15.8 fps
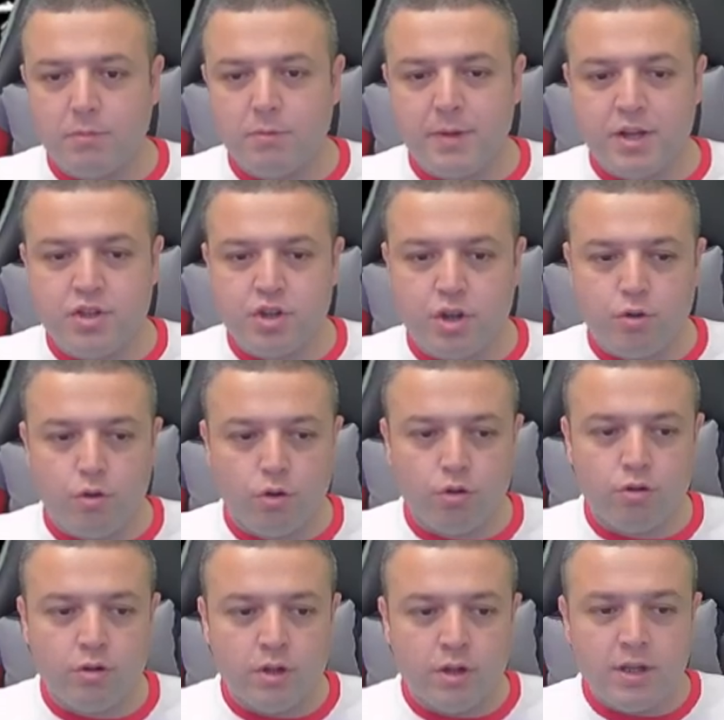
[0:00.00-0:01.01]
Bence
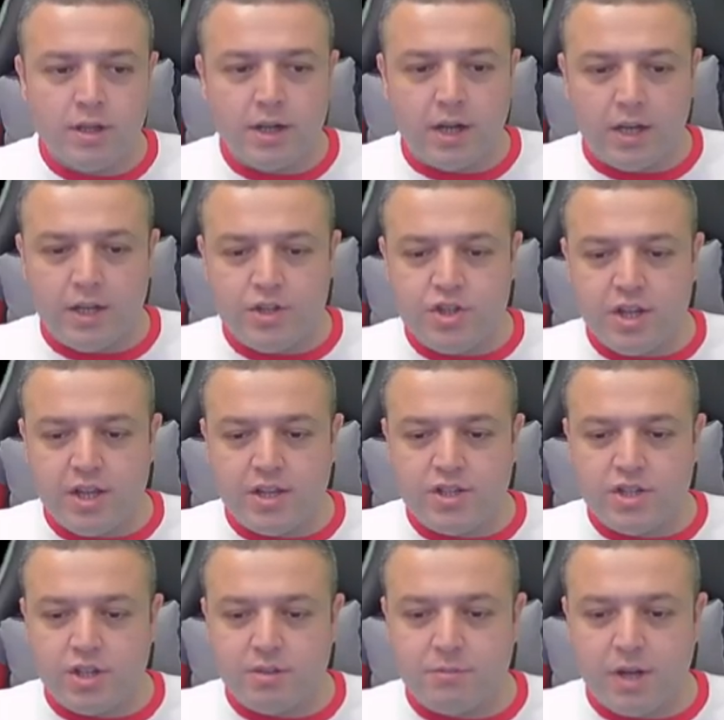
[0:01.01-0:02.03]
yok. Kaleciye
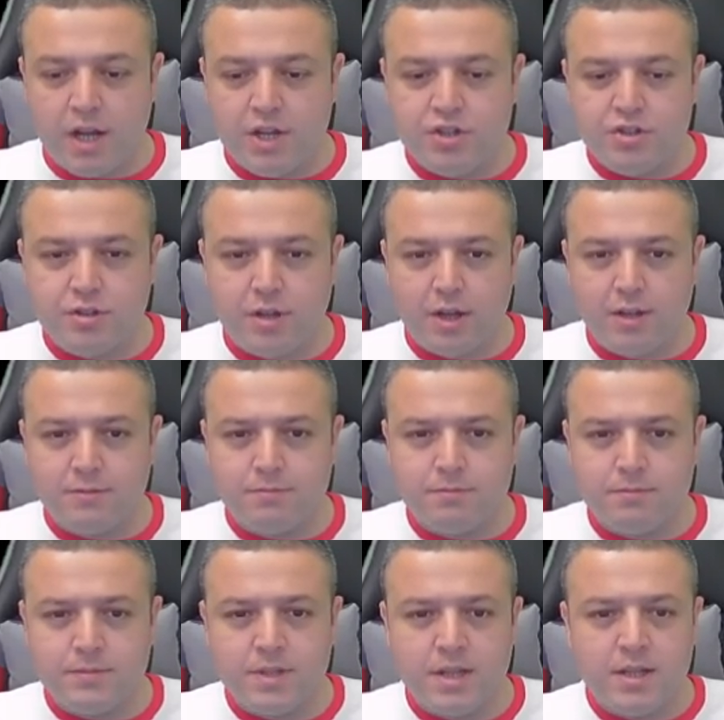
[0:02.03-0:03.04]
geçelim
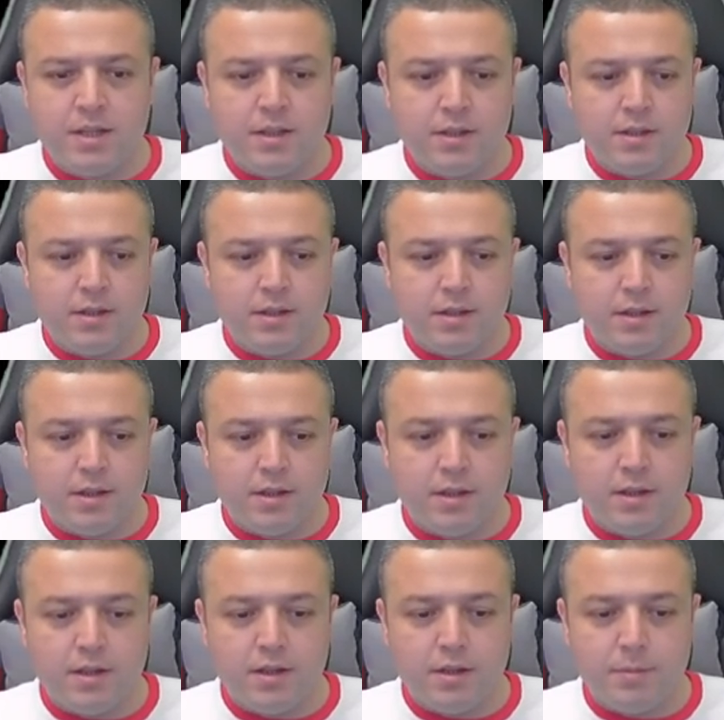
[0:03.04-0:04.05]
Reichstein.
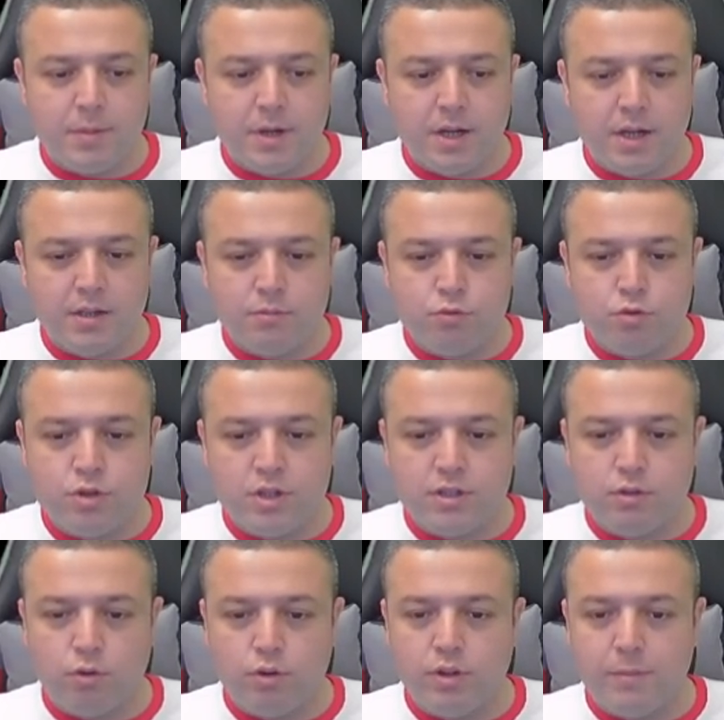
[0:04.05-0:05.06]
E, bakalım
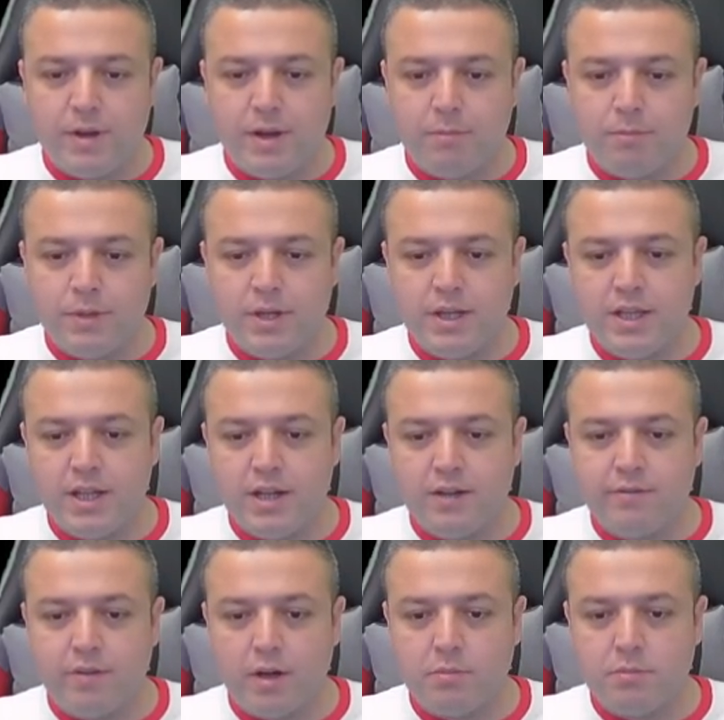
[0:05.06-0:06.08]
üzerinde oynama yapmaya
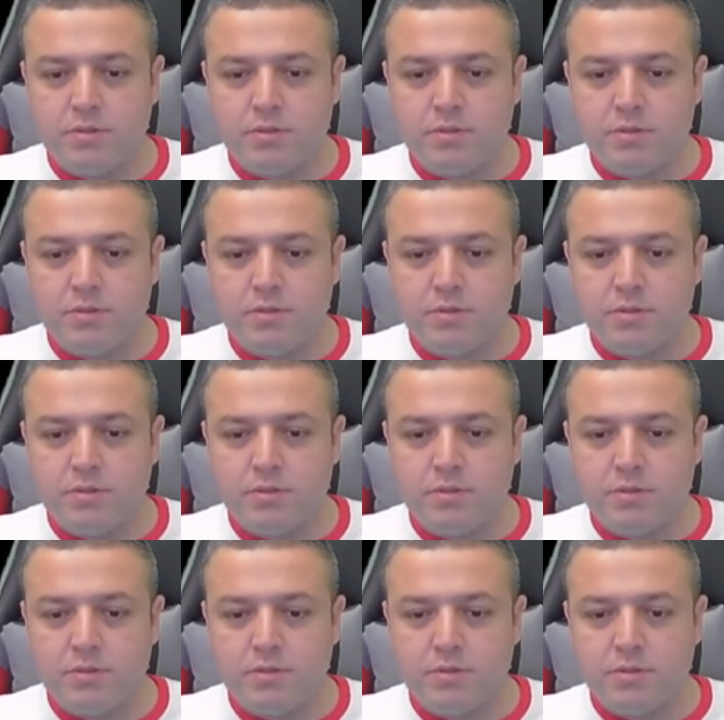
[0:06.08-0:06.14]
gerek var mı?